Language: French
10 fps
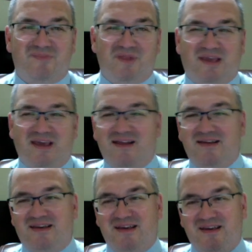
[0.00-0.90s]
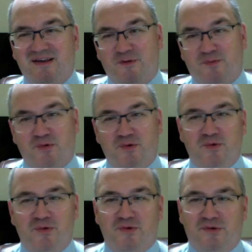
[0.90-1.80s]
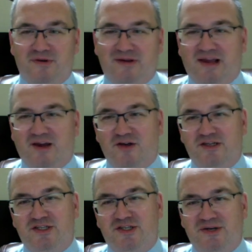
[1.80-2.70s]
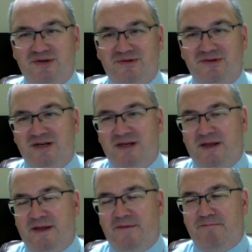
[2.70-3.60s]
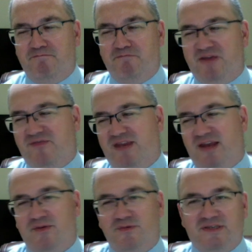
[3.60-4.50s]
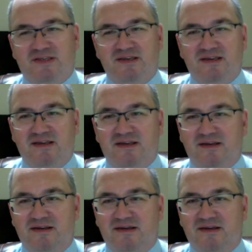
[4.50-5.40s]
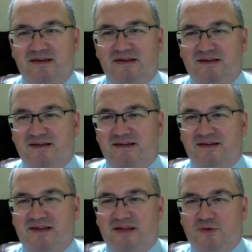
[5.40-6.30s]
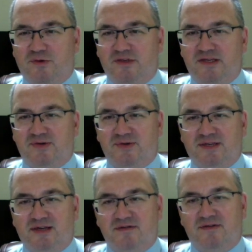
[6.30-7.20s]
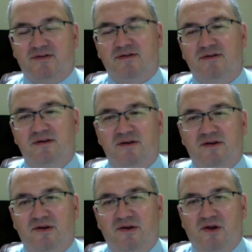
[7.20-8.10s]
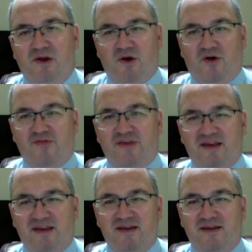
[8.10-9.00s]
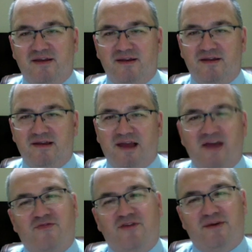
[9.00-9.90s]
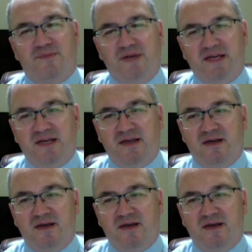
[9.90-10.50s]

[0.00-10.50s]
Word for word: calquer un peu la religion, mais vient aussi détourner son sens. On vient affirmer